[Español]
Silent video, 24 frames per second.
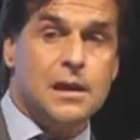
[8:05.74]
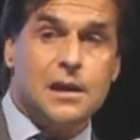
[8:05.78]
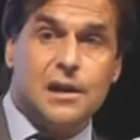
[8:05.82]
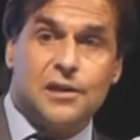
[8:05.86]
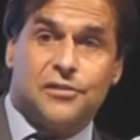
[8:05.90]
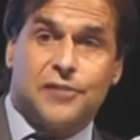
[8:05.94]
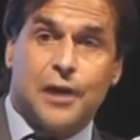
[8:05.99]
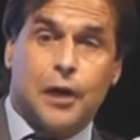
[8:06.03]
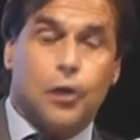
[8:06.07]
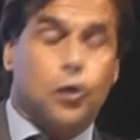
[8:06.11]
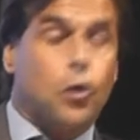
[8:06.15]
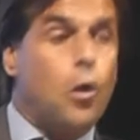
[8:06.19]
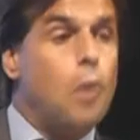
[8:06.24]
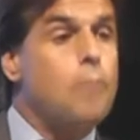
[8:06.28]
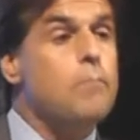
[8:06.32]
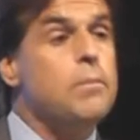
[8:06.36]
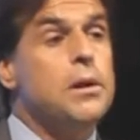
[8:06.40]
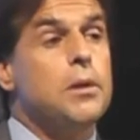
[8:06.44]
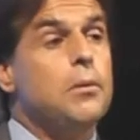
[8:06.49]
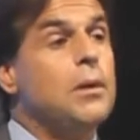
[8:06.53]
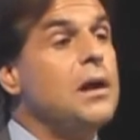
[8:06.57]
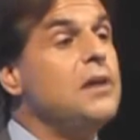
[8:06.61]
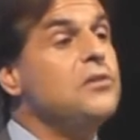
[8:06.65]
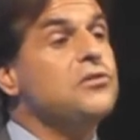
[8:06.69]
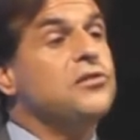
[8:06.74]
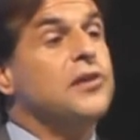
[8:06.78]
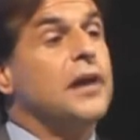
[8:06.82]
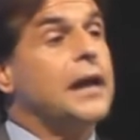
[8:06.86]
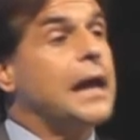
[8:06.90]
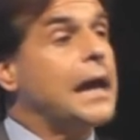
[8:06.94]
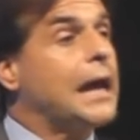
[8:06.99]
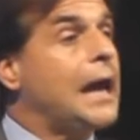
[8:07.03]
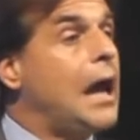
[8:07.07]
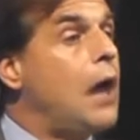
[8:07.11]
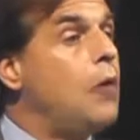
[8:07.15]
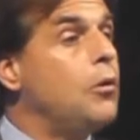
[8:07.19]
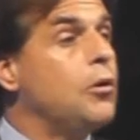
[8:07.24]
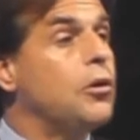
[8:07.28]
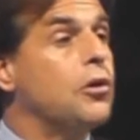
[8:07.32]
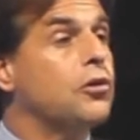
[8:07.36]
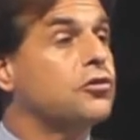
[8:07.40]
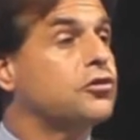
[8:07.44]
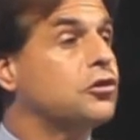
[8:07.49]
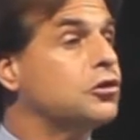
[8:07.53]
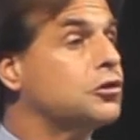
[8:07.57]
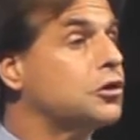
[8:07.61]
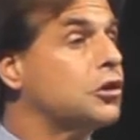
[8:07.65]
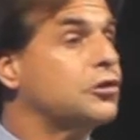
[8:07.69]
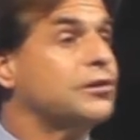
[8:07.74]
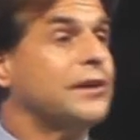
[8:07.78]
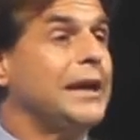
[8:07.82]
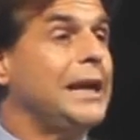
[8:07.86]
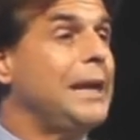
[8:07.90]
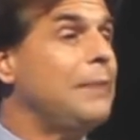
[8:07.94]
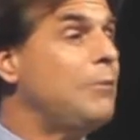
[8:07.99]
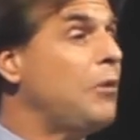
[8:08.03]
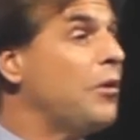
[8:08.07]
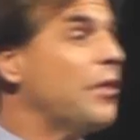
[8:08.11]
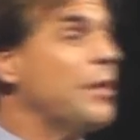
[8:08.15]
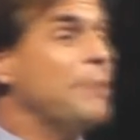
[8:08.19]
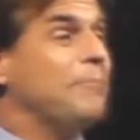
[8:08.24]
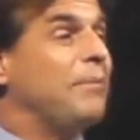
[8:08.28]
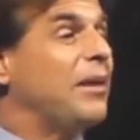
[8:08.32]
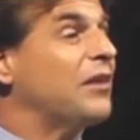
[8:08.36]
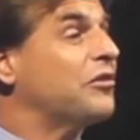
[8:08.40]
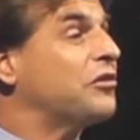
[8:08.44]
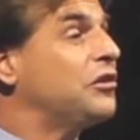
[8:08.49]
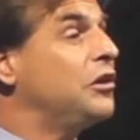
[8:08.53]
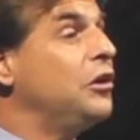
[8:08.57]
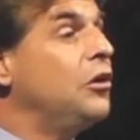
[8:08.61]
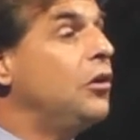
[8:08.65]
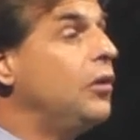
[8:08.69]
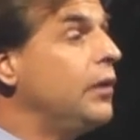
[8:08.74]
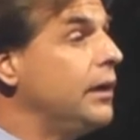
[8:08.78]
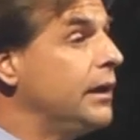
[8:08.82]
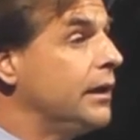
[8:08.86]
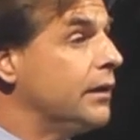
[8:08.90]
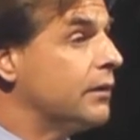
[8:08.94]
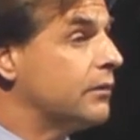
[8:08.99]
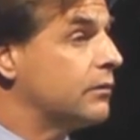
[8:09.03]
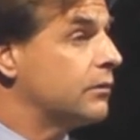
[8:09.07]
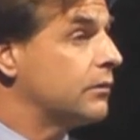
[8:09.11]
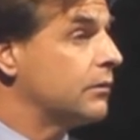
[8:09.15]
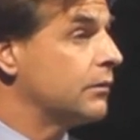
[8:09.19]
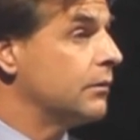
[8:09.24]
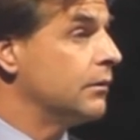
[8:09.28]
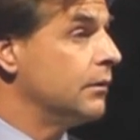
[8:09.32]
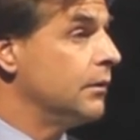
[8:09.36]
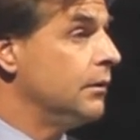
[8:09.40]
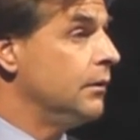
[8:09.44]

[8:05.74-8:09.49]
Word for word: Esa convivencia que cada uno de nosotros tenemos de pasiones